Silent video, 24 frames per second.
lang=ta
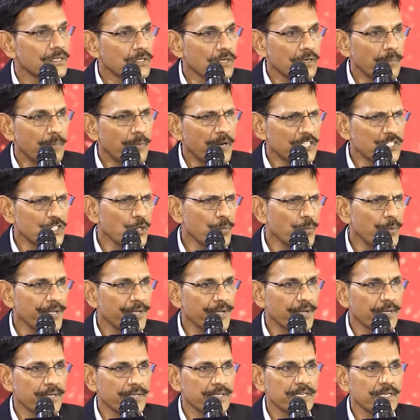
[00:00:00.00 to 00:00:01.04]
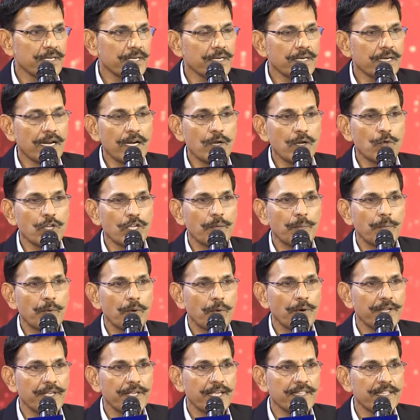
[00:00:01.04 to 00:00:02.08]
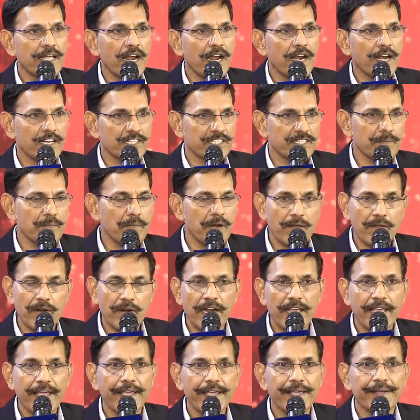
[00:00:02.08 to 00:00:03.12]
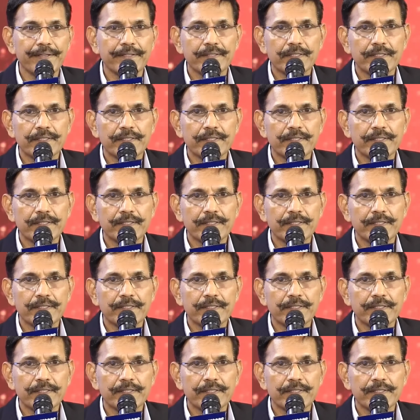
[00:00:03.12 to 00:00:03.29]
ஸோ ப்ளஸ் டூ படிச்சு கல்லூரிக்கு போகக்கூடிய நாலு லட்சம் மாணவர்களே